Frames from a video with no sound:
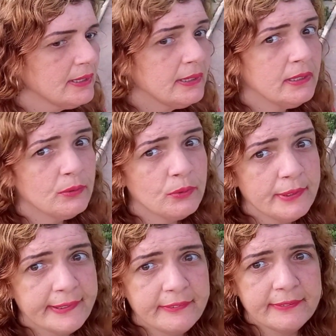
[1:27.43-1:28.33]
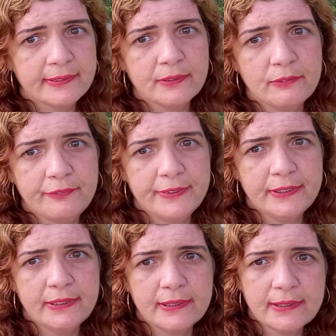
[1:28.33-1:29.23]
E hoje eu
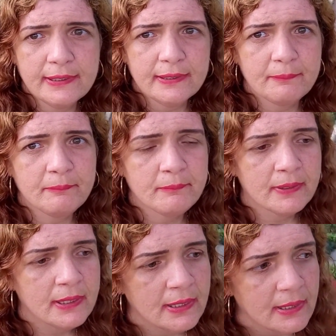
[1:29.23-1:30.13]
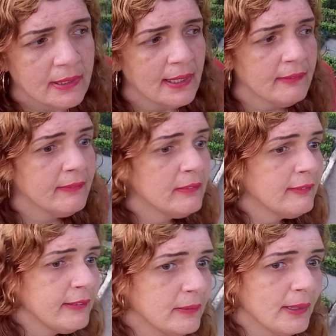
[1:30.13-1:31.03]
vim aqui, assim,
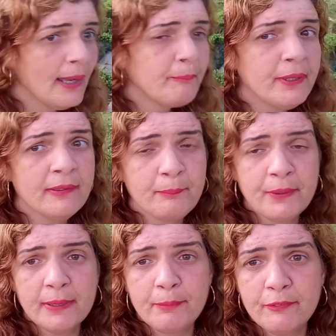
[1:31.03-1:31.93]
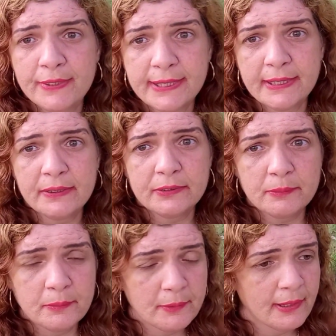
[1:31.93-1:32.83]
assim
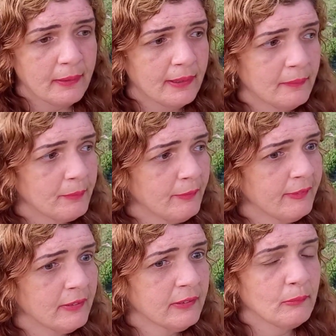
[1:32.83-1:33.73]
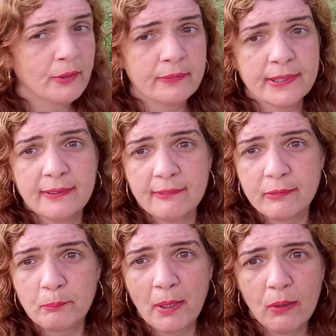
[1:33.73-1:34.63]
aproveitando ah, ah, para vocês que moram aqui em
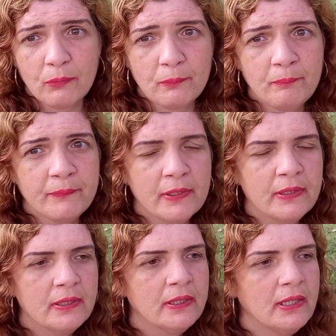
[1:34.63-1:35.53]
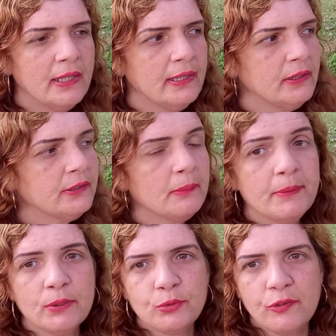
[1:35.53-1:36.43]
São Paulo é, e
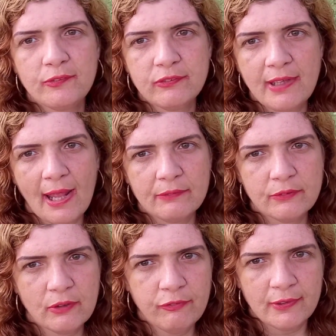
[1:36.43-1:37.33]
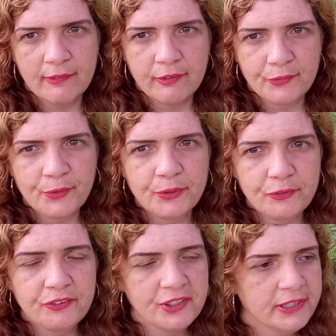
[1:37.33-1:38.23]
também outros estados, que eu falei só do Rio
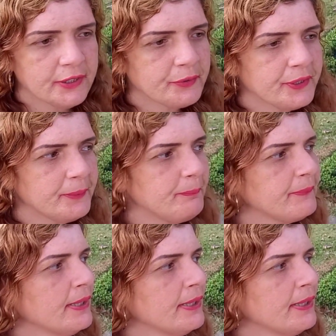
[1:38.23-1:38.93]
de Janeiro, né?